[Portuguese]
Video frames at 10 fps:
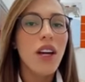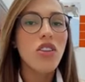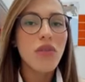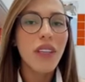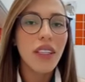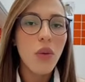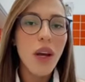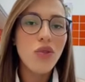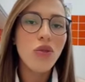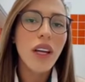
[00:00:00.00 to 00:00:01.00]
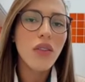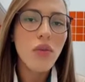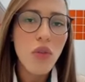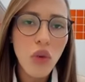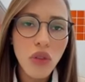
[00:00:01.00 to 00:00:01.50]
a gente vai ter um resultado
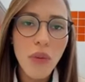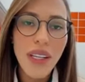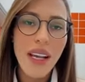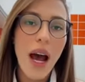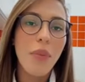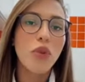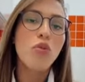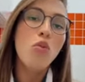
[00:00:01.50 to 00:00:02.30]
muito mais rápido,